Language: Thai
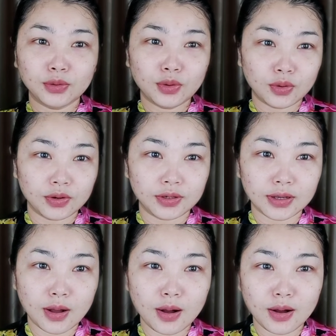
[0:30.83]
คะ คน
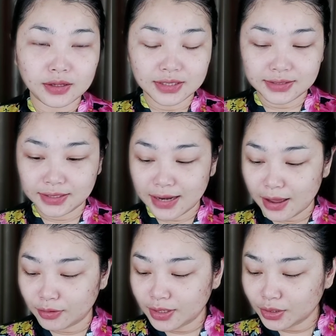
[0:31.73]
ก็จริงๆ แล้
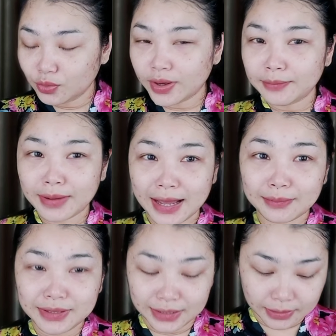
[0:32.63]
วเนื่องด้วยมาร์ก
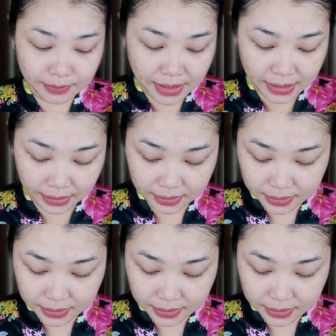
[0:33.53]
มันเยอะมาก